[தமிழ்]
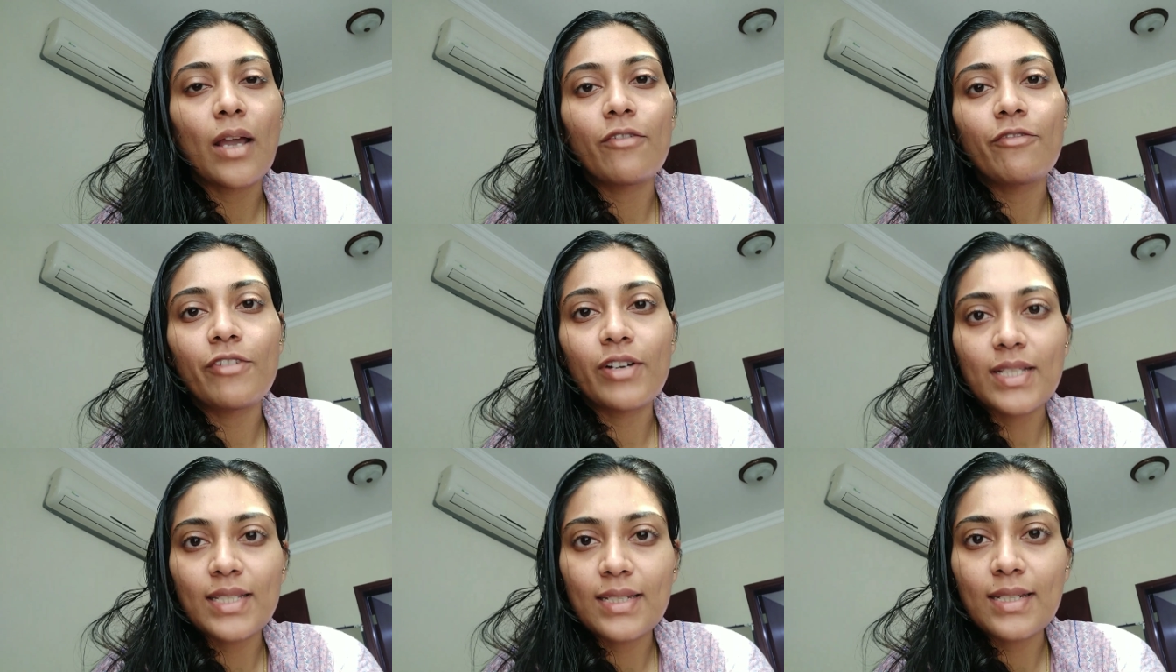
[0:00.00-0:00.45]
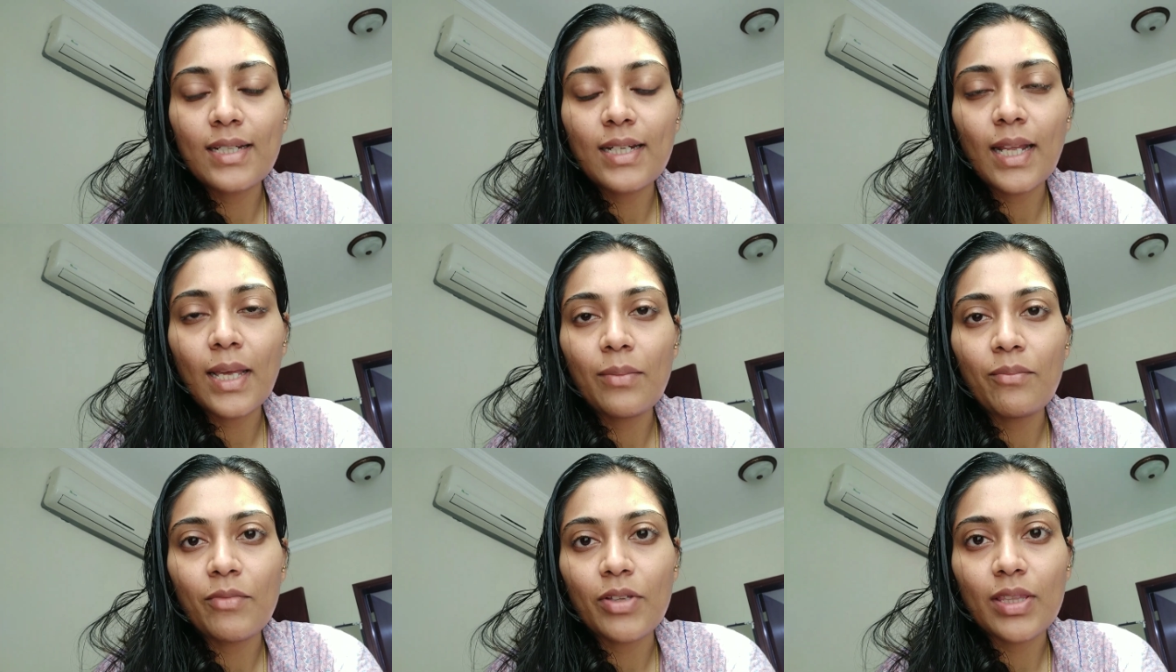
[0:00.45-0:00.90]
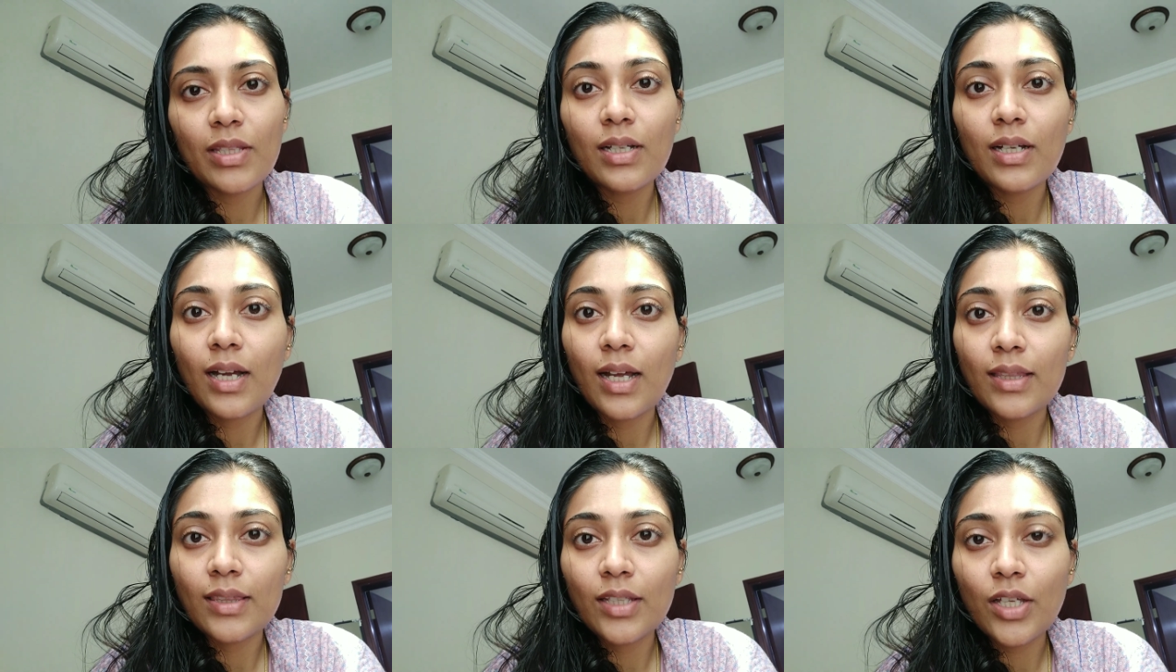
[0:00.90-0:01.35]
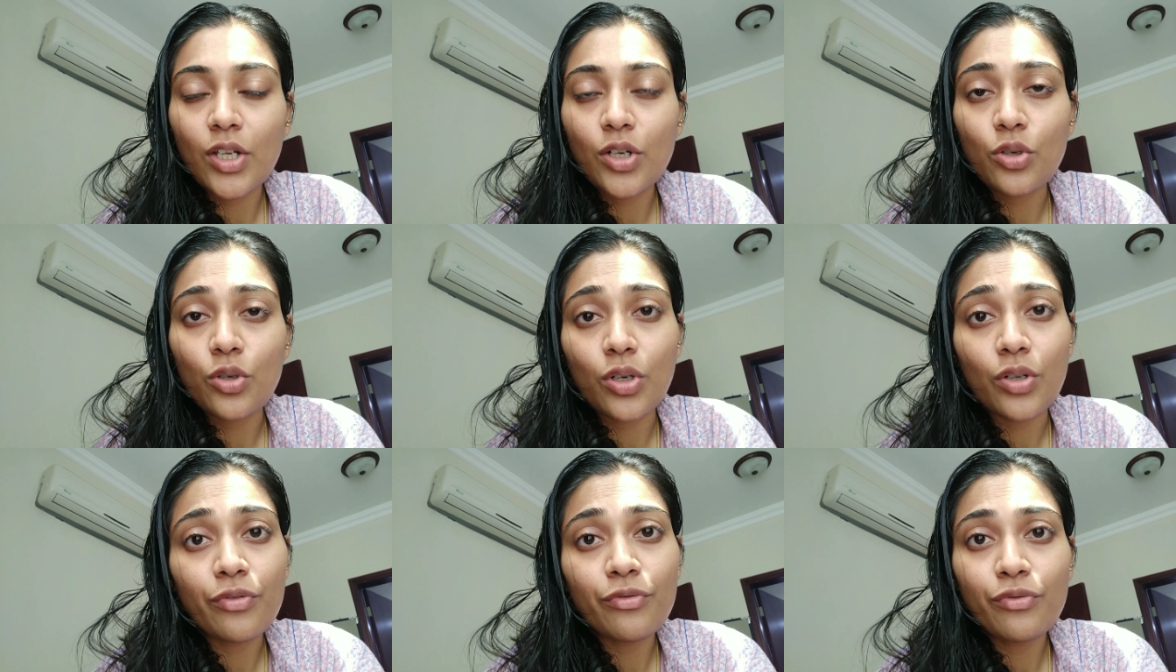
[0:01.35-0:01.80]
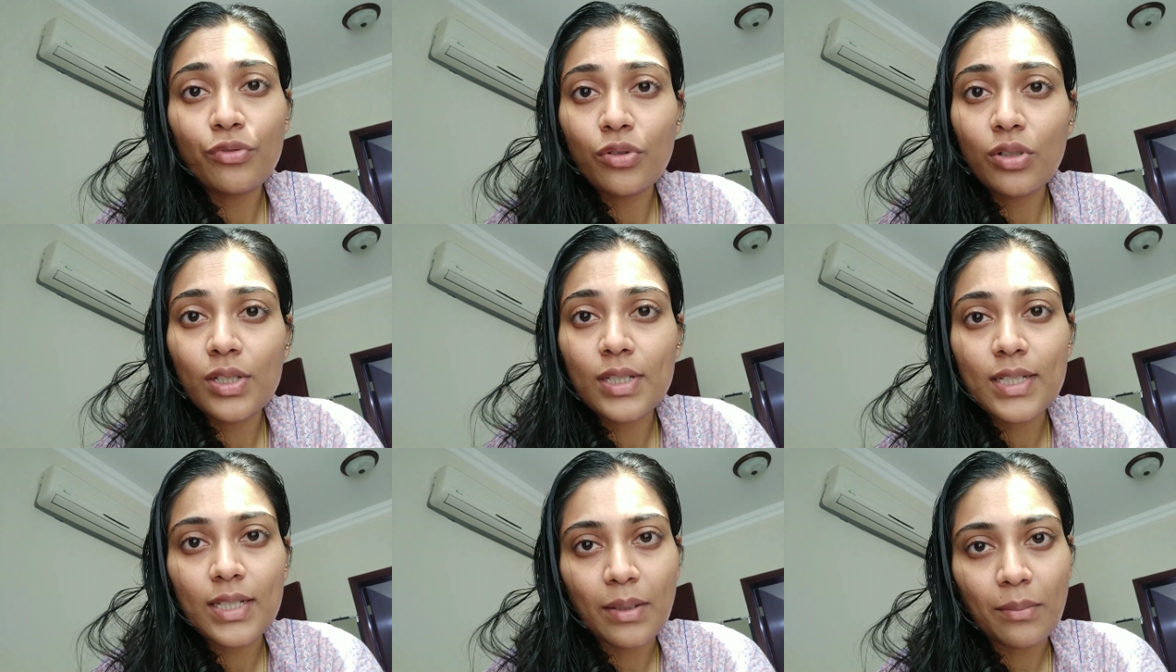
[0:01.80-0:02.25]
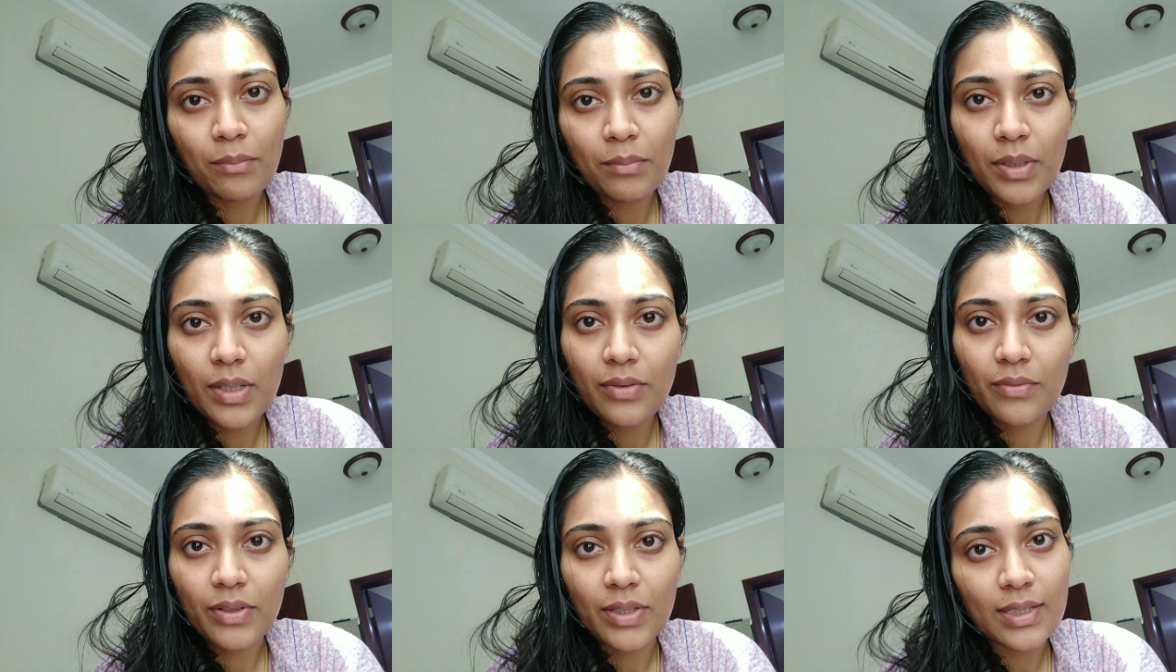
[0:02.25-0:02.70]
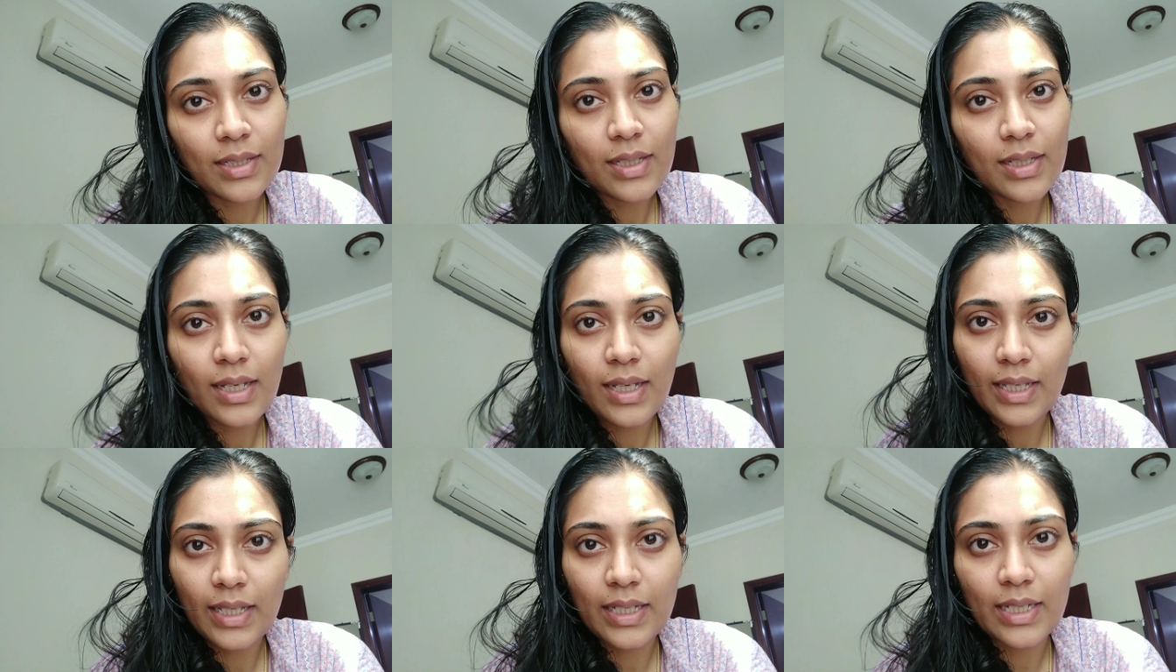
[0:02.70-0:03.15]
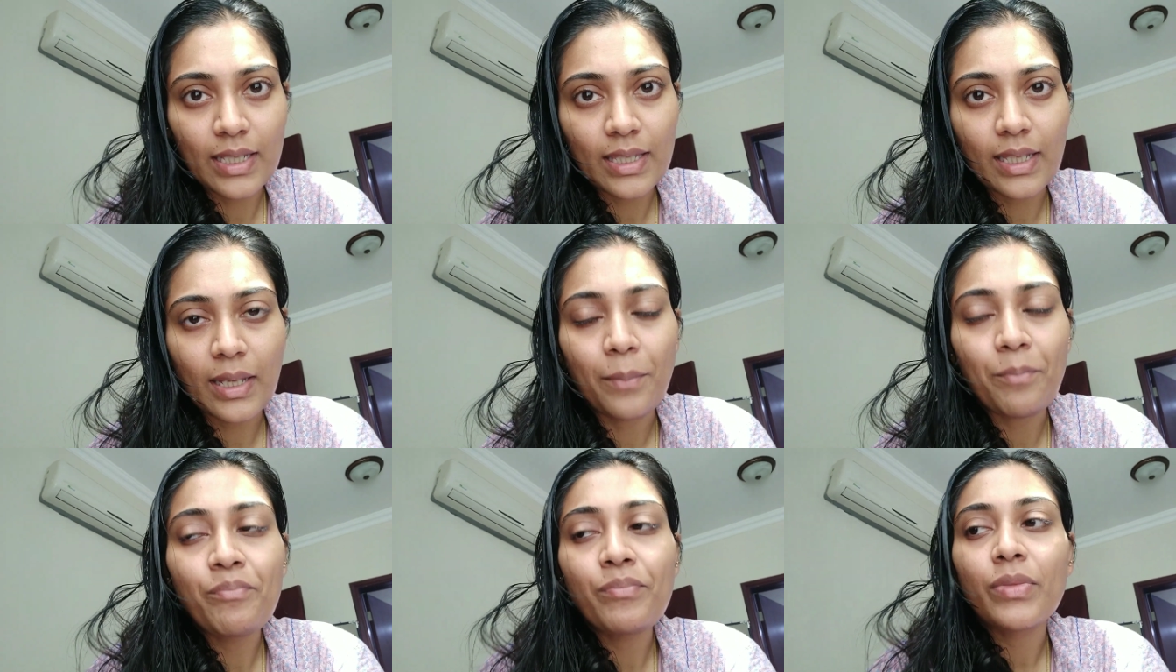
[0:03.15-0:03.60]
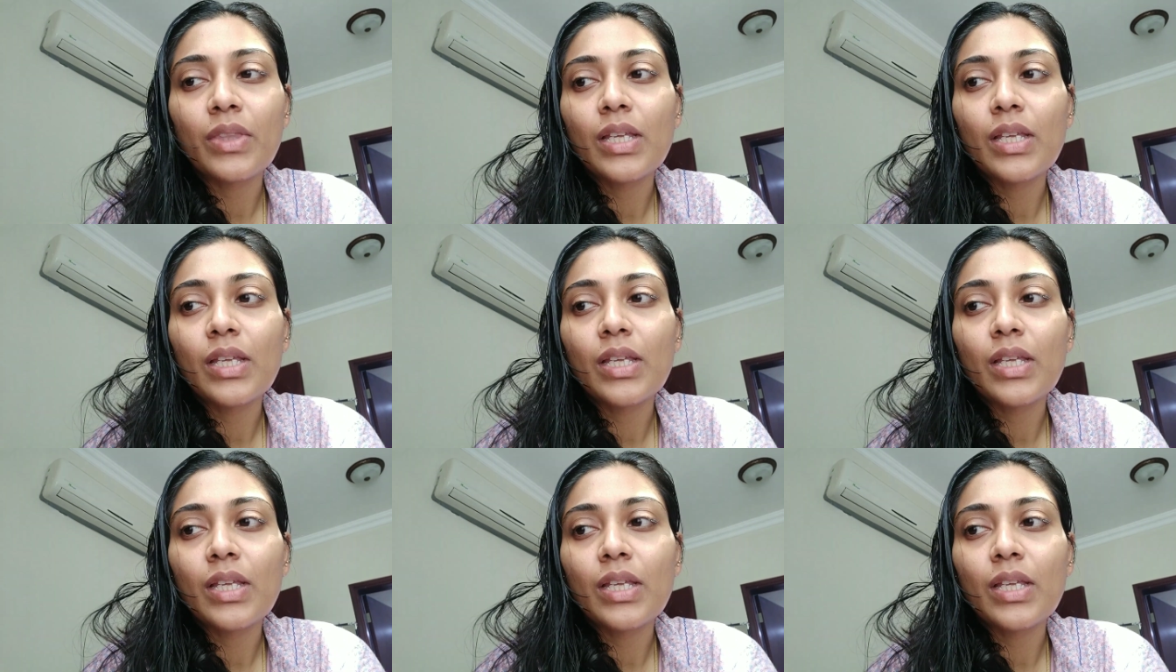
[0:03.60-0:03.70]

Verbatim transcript: ஃபஸ்ட்டு டைம் வந்து கத்தாரோட ஃபுல் சம்மர் வந்து நான் இருந்தேன்